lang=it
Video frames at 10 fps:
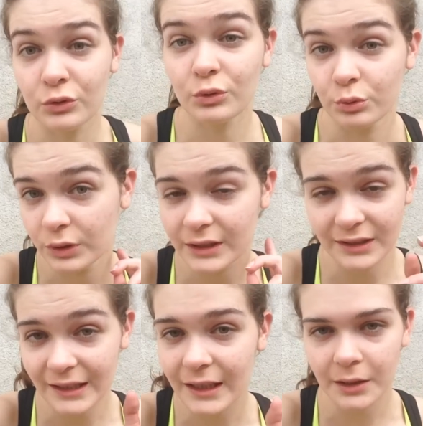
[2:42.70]
Lune,
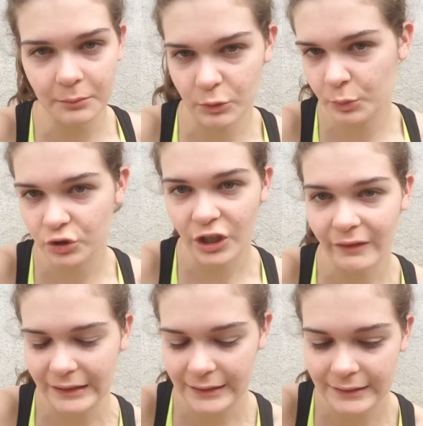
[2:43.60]
ieri mi
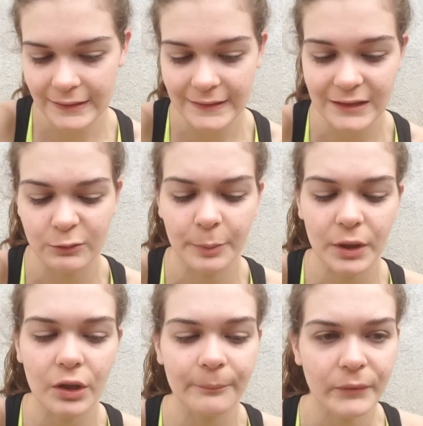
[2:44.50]
bruciava tantissimo,
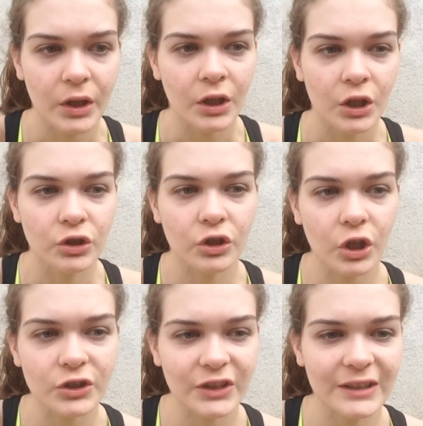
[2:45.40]
però non
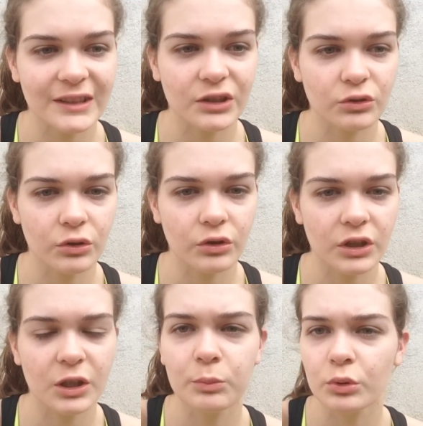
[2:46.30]
ho sentito
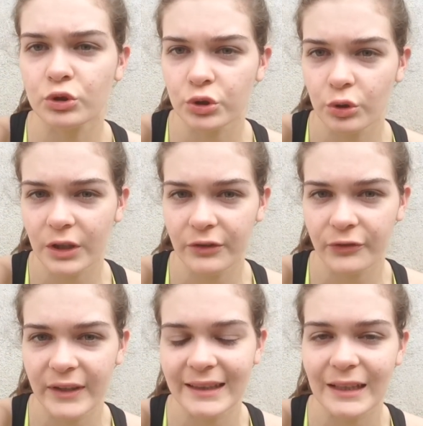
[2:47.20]
il bruciore
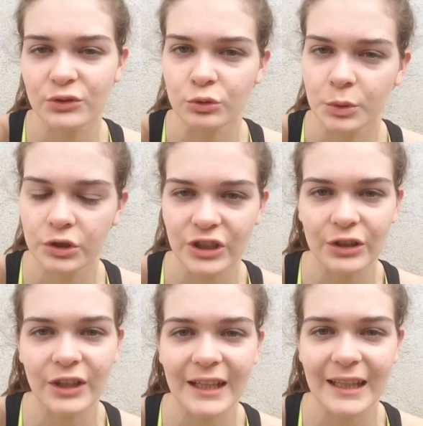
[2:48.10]
fin da subito, cioè
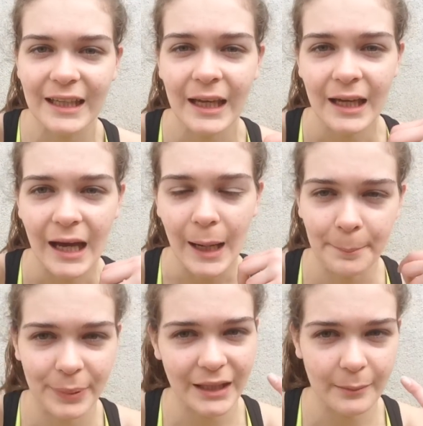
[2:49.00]
non è che
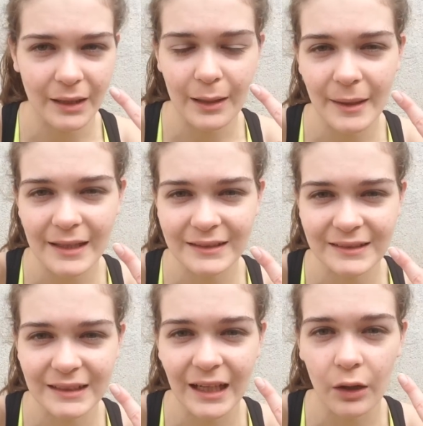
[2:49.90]
appena me l'ha
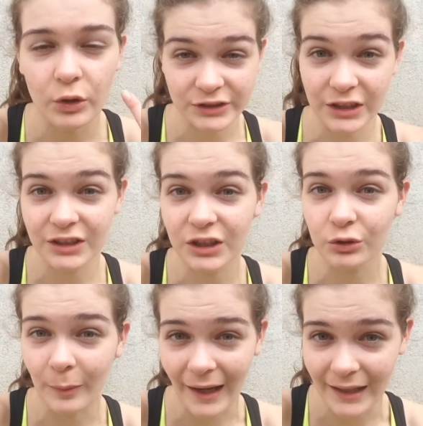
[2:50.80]
messa ho
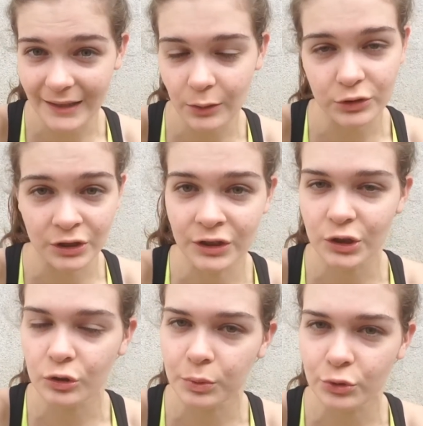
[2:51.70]
sentito male, ho
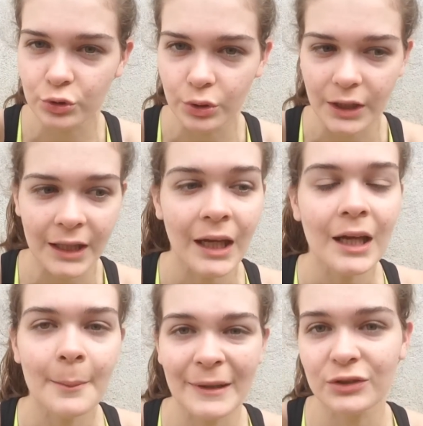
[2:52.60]
sentito il bruciore,
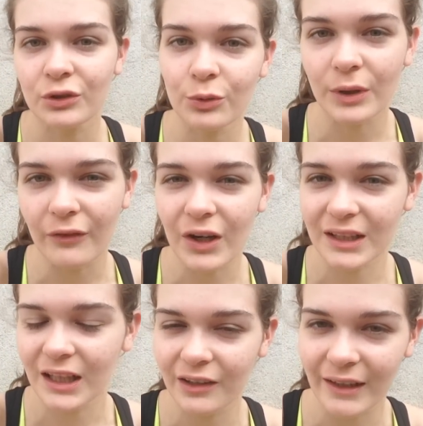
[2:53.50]
ma solo una
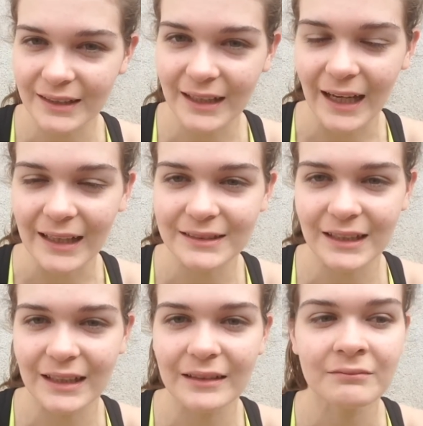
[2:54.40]
volta arrivata a
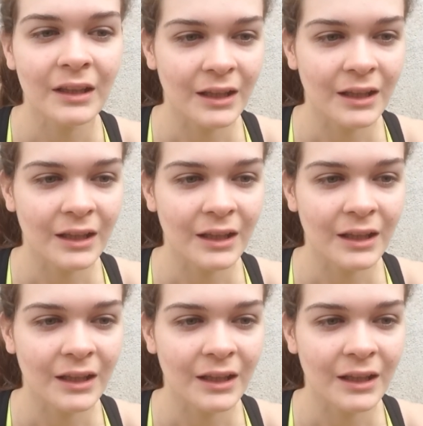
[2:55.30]
casa